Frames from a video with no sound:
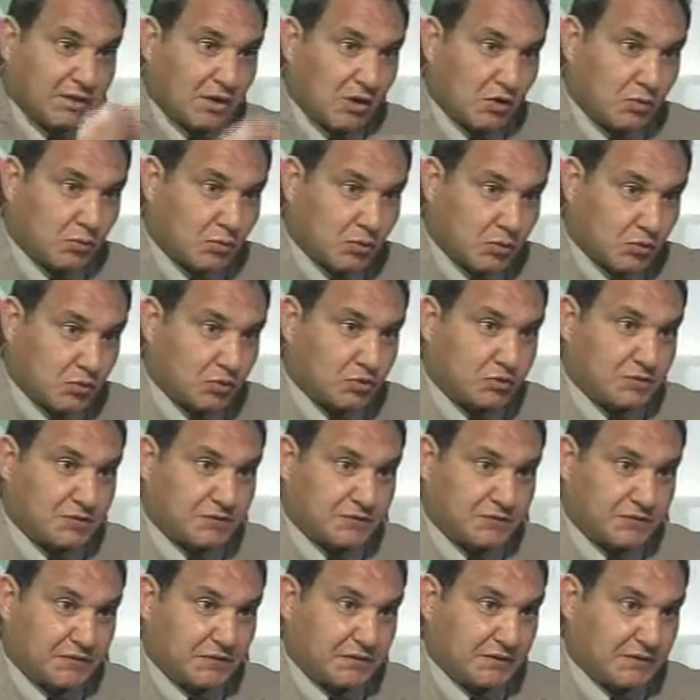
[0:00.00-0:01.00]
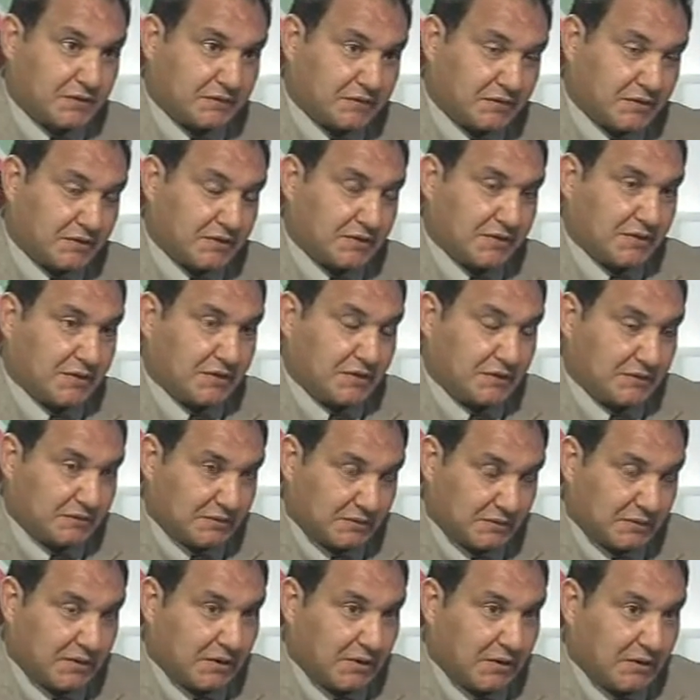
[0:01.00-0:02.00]
بروز في في آه
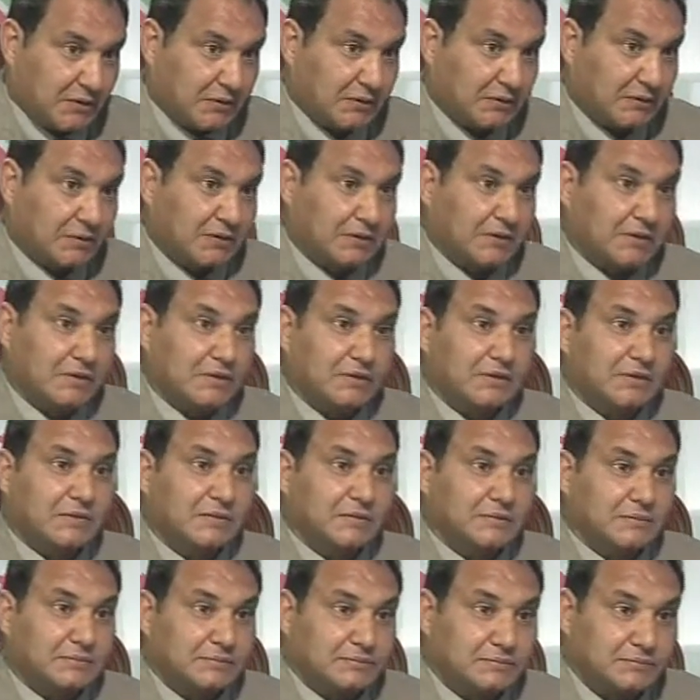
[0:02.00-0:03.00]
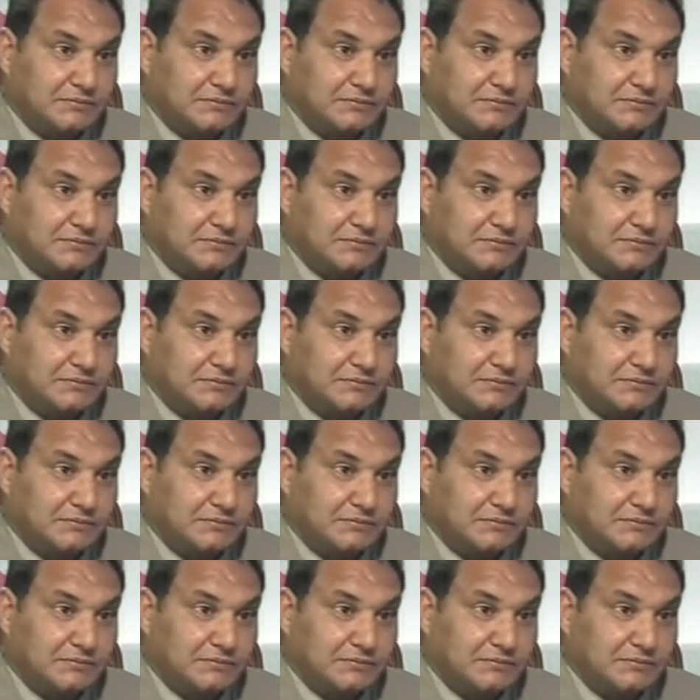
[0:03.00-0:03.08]
فده دور صنفره